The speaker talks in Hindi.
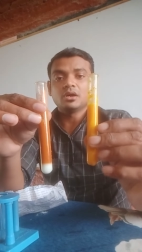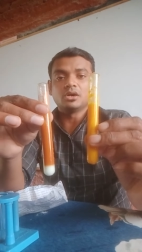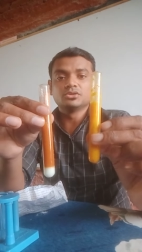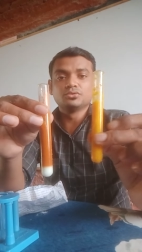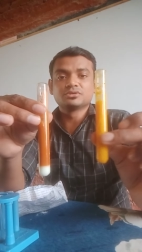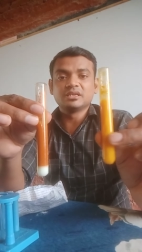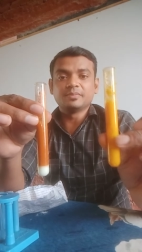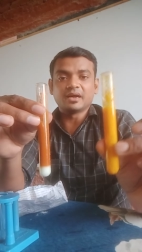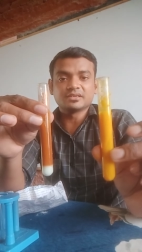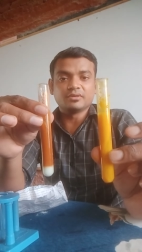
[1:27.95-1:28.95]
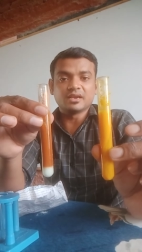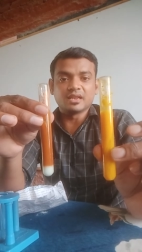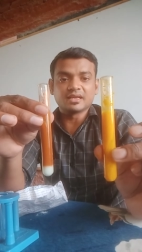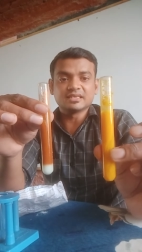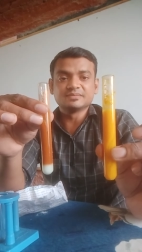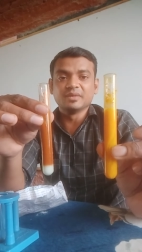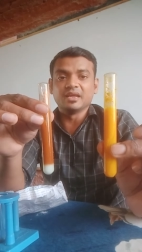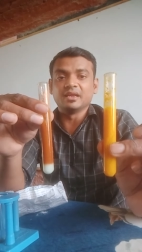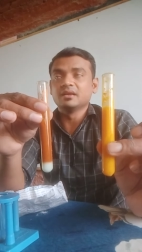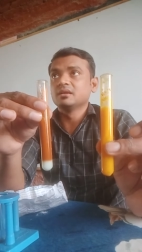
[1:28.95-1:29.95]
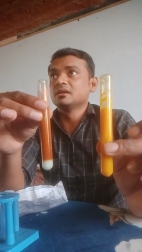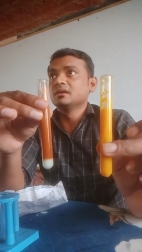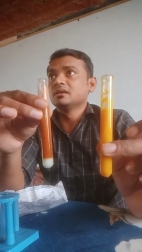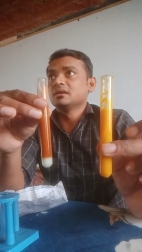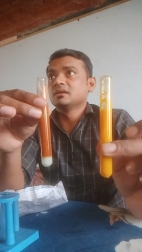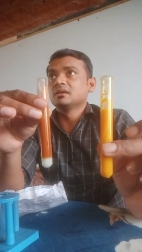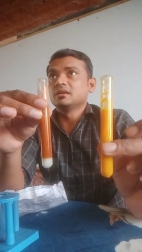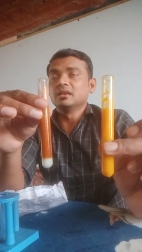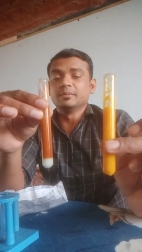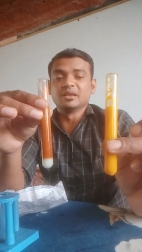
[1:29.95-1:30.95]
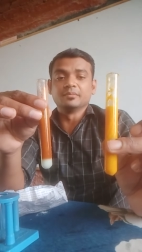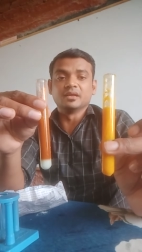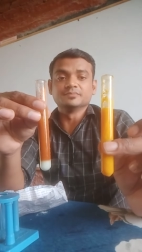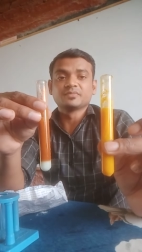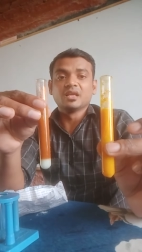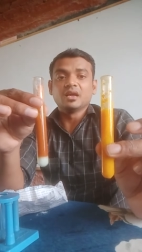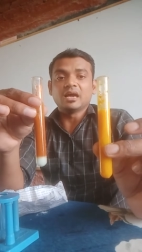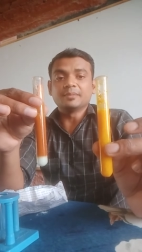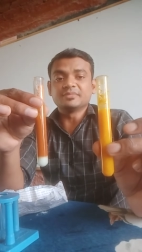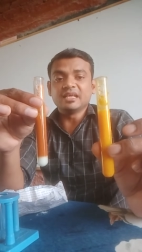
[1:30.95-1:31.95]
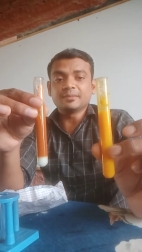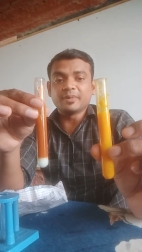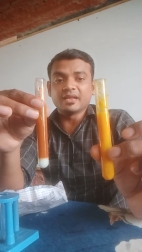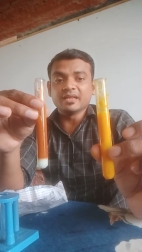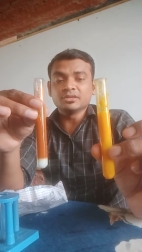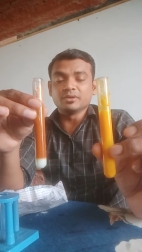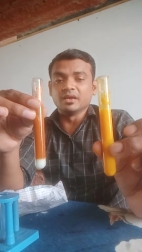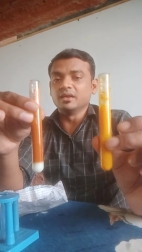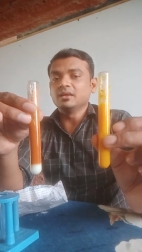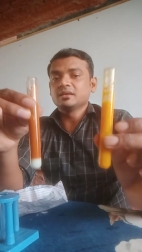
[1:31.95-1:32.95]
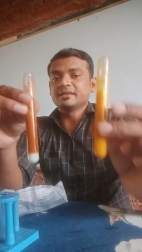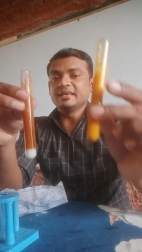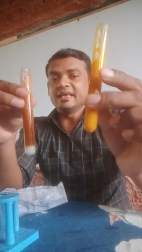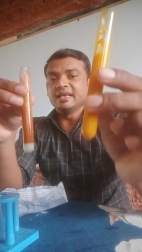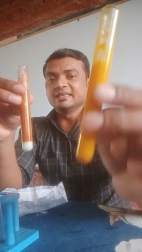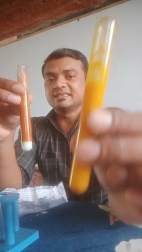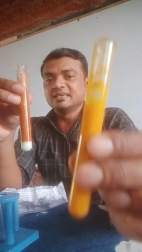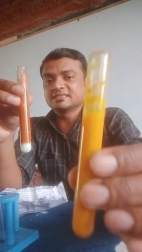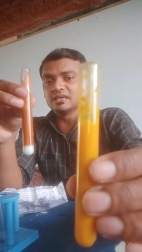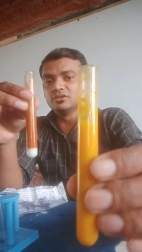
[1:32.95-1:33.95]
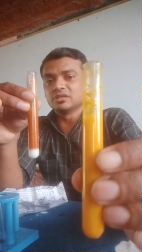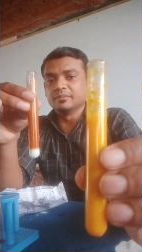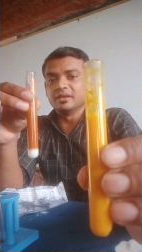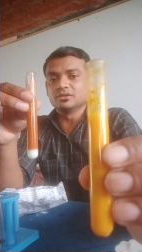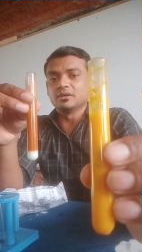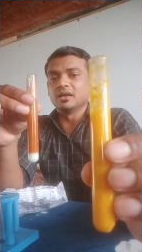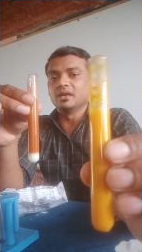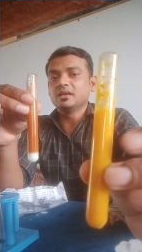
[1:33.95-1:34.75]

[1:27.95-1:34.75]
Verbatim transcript: और दूसरी बार जो है डाला गया किसमें लेमन में आप देख पा रहे हैं जो है कि एसिडिक सोल्यूशन में जो है